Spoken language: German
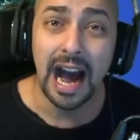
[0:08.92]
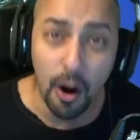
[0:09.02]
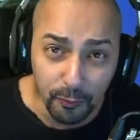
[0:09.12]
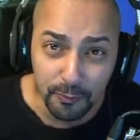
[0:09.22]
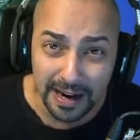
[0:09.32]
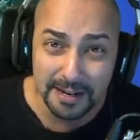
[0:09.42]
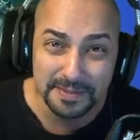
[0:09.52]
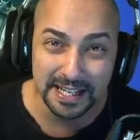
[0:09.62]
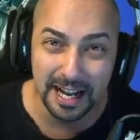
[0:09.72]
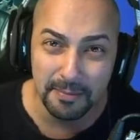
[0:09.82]
auf meinem
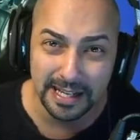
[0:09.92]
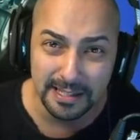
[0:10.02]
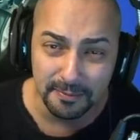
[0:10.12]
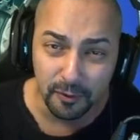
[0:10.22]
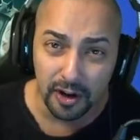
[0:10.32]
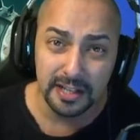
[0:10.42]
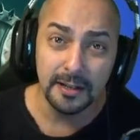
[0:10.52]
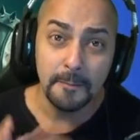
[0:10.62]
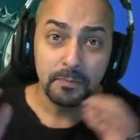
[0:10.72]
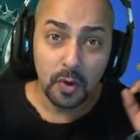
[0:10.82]
Kanal, meine lieben Freunde.
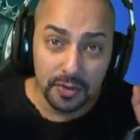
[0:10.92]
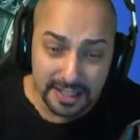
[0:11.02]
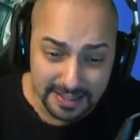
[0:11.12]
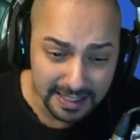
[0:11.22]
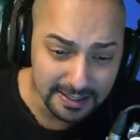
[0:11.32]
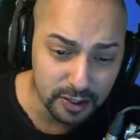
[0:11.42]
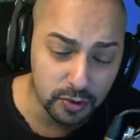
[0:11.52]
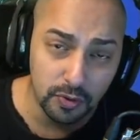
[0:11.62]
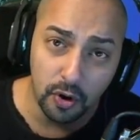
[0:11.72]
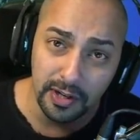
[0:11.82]
Und ihr seht es
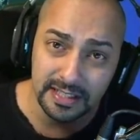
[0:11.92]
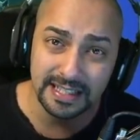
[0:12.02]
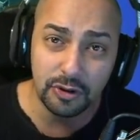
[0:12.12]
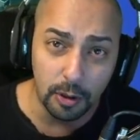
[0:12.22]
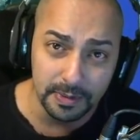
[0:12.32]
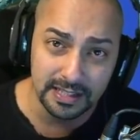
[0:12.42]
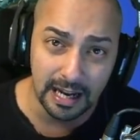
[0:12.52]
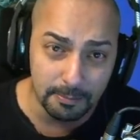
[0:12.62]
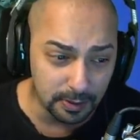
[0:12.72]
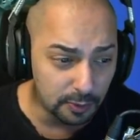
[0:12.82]
schon, heute der doppelte
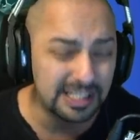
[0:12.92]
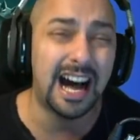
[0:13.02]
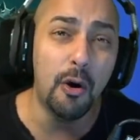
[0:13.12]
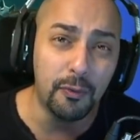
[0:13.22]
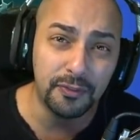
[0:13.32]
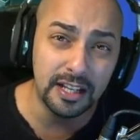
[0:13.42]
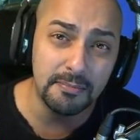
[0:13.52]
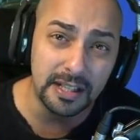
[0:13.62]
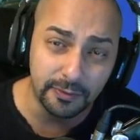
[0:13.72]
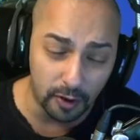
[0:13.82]
Upload auf einen
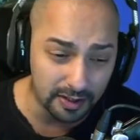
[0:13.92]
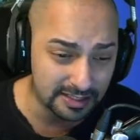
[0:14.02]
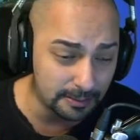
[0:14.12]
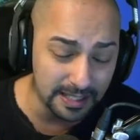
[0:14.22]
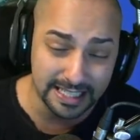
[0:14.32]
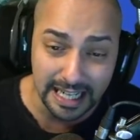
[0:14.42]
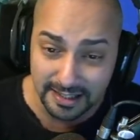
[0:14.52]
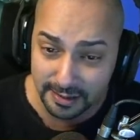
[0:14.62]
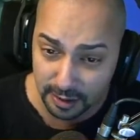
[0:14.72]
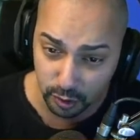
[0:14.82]
Mittwoch. Ziemlich
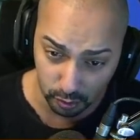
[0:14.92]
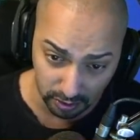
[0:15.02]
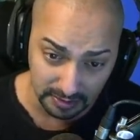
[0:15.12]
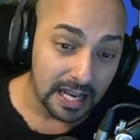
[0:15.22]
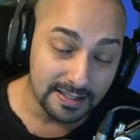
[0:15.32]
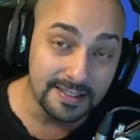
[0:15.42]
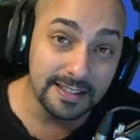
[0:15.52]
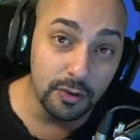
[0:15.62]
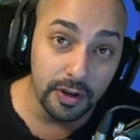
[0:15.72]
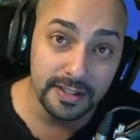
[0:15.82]
geistesgestört. Es ist die
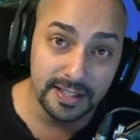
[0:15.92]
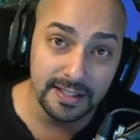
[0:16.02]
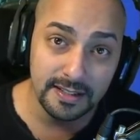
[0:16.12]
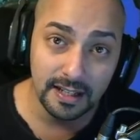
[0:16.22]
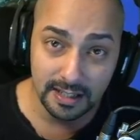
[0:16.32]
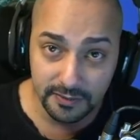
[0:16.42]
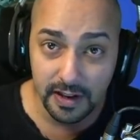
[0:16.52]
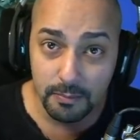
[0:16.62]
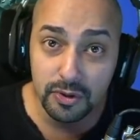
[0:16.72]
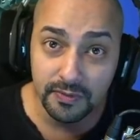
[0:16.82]
neue Season da,
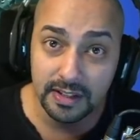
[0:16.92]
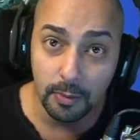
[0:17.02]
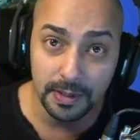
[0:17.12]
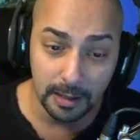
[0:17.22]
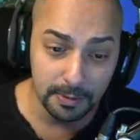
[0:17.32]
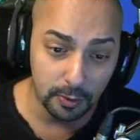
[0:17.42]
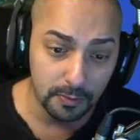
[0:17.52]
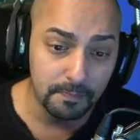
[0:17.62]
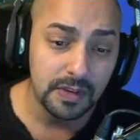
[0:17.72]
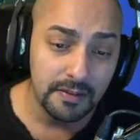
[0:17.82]
deswegen müssen wir doppelt uploaden.
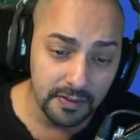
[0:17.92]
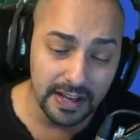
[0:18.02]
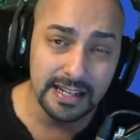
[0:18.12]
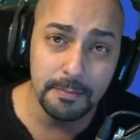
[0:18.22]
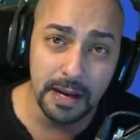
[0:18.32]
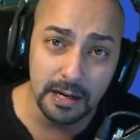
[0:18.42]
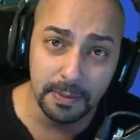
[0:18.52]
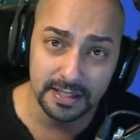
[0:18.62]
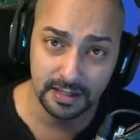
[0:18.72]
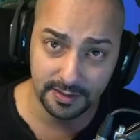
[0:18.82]
Wir werden den Battle
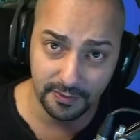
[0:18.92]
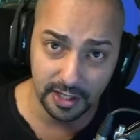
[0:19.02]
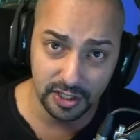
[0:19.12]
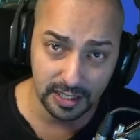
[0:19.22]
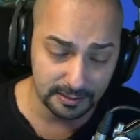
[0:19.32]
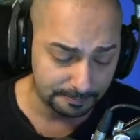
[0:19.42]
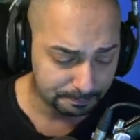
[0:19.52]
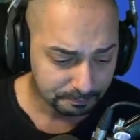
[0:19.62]
Pass jetzt freischalten